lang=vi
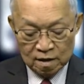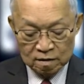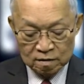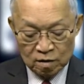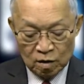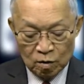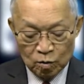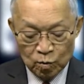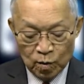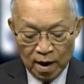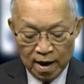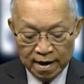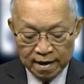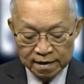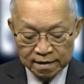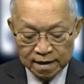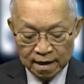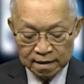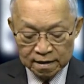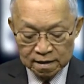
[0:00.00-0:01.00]
có quá ít
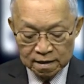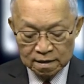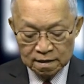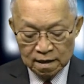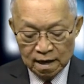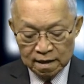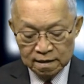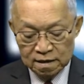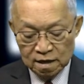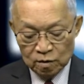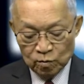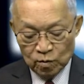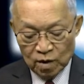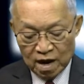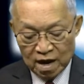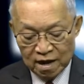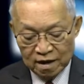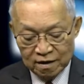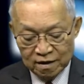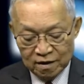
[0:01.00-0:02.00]
căn cứ ở nước
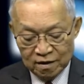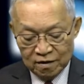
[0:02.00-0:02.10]
ngoài